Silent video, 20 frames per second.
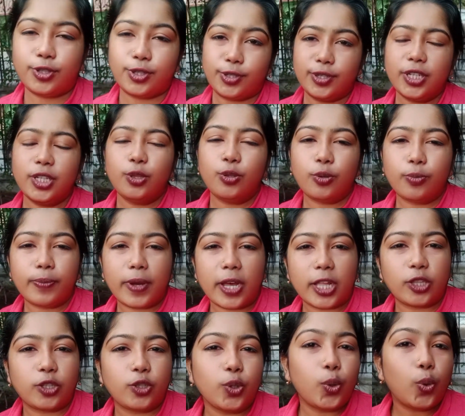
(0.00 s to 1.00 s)
জরুরি তো
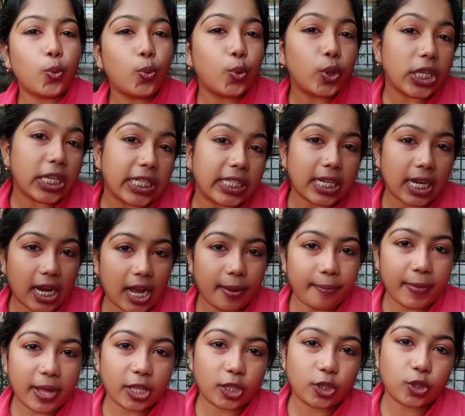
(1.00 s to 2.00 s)
মাত্র কুড়ি টাকা
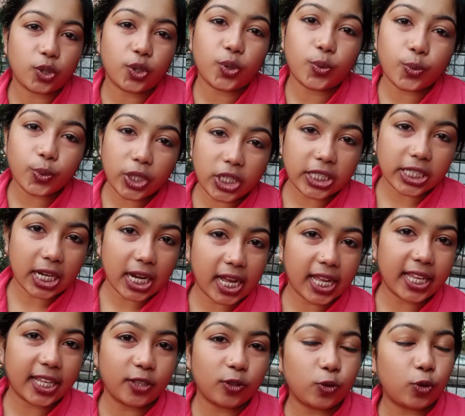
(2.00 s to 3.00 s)
মাত্র কুড়ি টাকায়
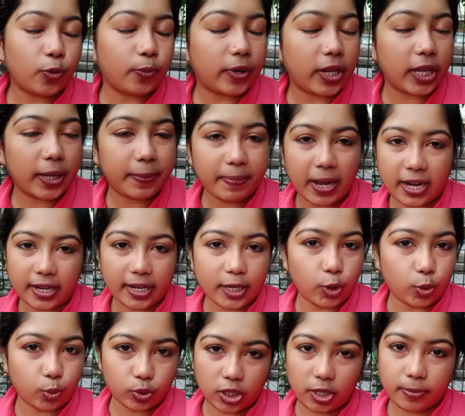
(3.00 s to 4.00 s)
কিন্তু তোমরা এই পার্কে
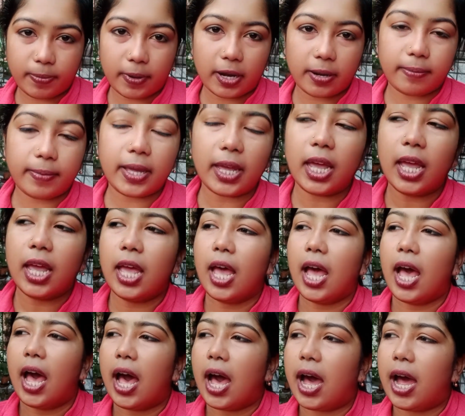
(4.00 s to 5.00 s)
ঢুকতে পারবে
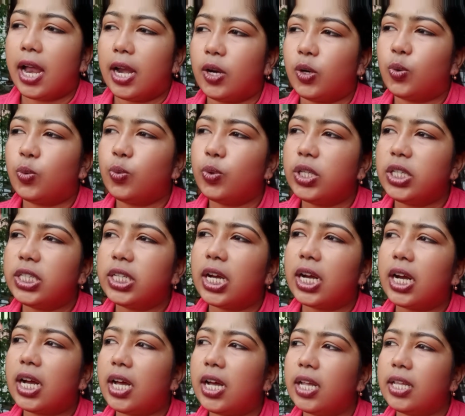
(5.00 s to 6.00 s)
আর কুড়ি
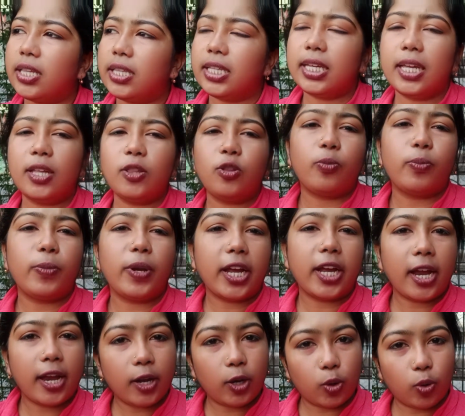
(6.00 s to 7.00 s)
টাকা দিয়ে তোমরা
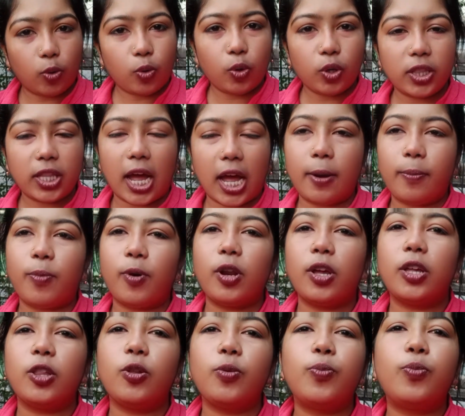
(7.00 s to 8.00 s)
এখানে ঢোকো তারপরে
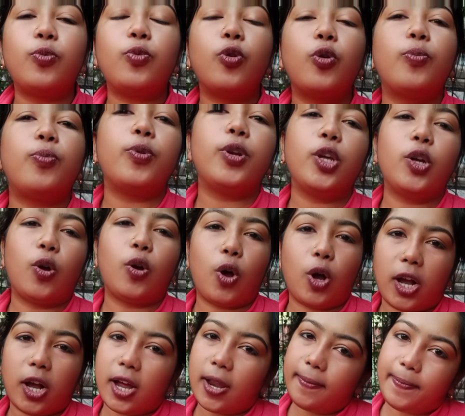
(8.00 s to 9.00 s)
কিন্তু পুরোপুরি
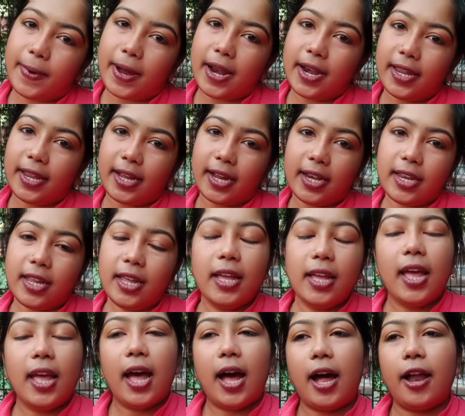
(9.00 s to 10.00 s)
গঙ্গার পার এখানে
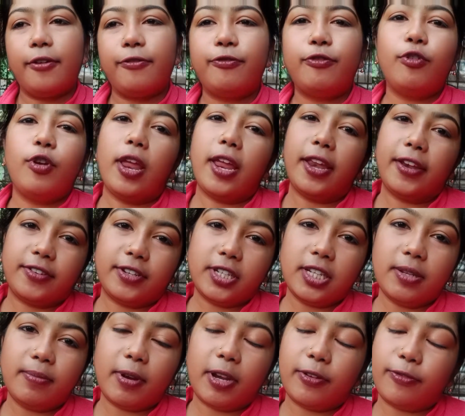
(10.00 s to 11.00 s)
আর ফুল এন্ট্রি
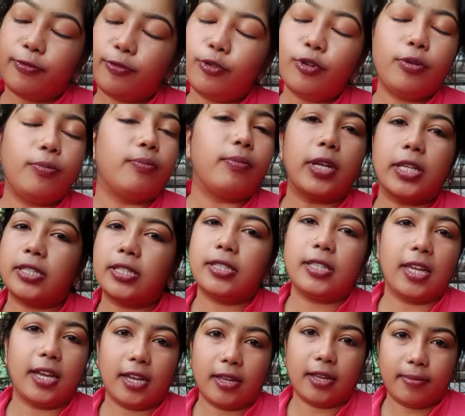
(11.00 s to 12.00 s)
মানে ফুল মাস্তি
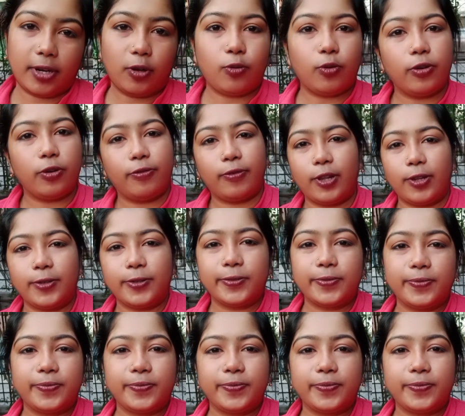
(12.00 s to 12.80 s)
একেবারে করে ফেলো